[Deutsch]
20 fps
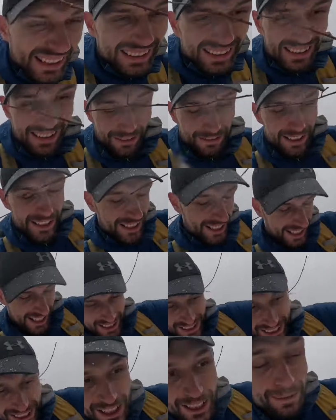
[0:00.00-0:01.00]
Dieser Weg scheint
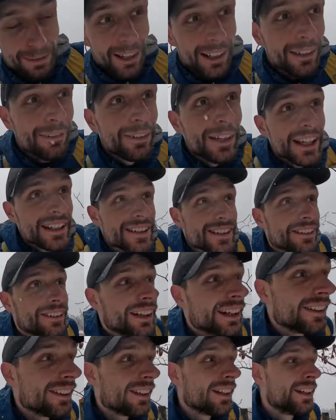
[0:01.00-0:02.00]
hier nicht mehr gepflegt zu
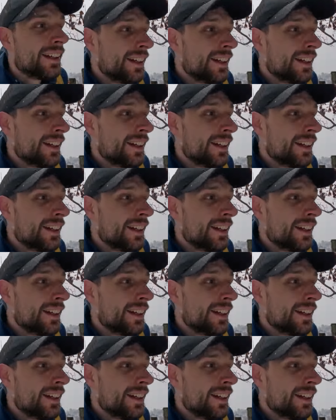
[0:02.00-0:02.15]
werden.